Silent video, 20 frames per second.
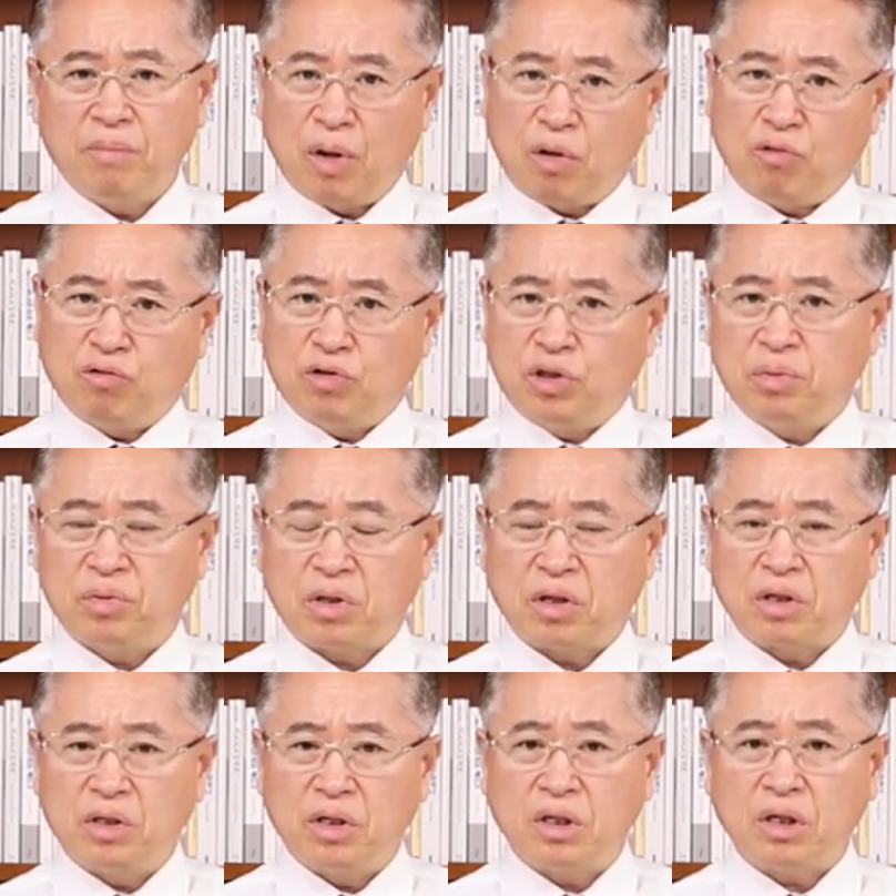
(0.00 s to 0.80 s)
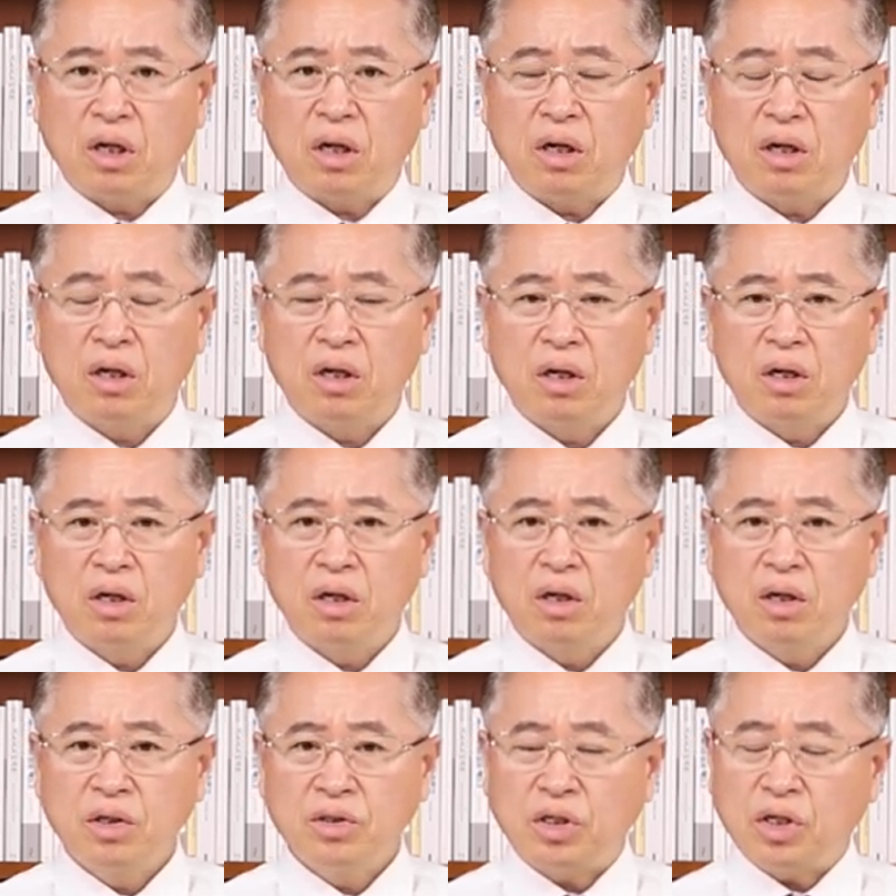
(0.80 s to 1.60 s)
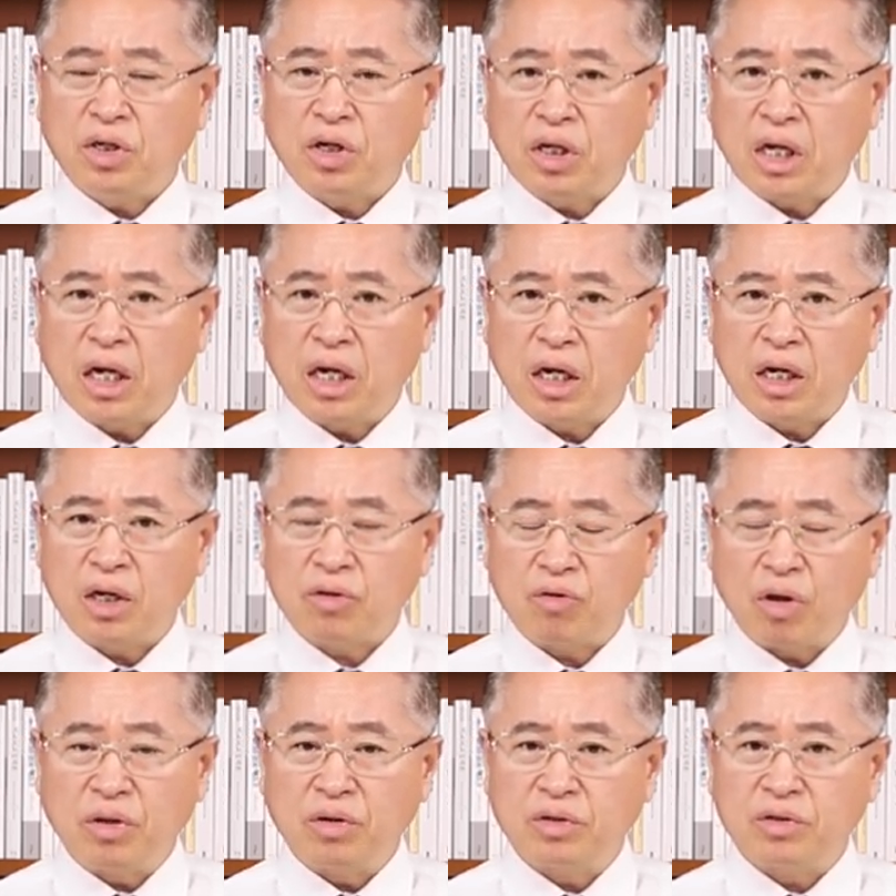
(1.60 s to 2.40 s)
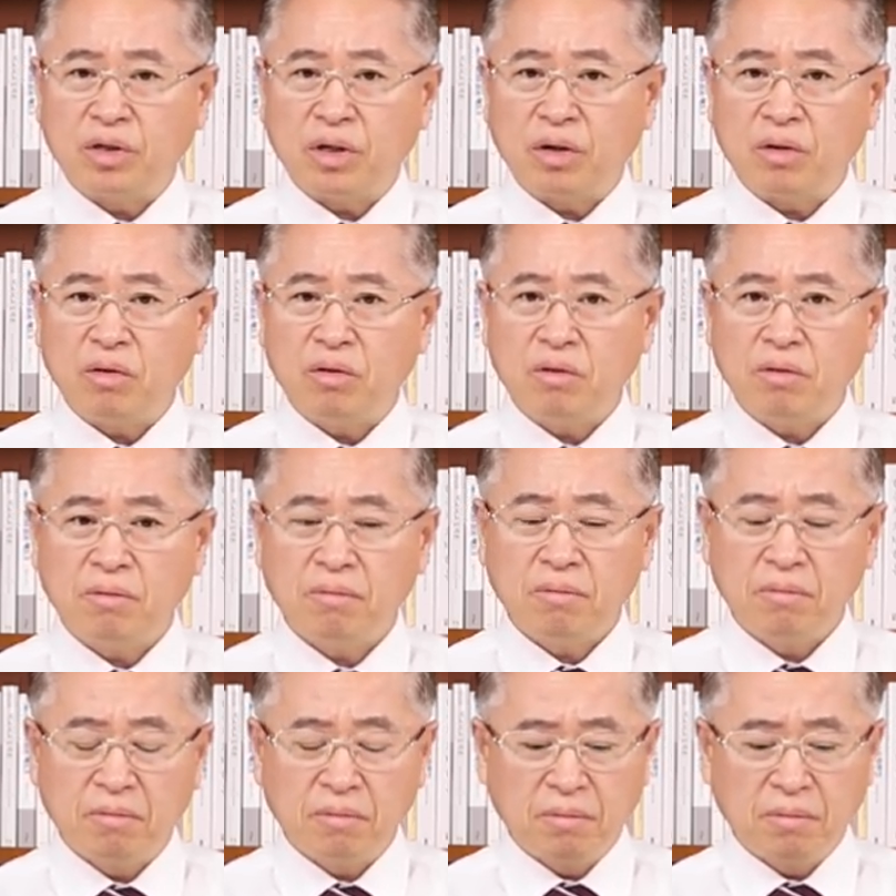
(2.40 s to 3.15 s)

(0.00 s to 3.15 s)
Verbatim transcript: 백구십 석이니까 이제 이렇게 되는 거예요.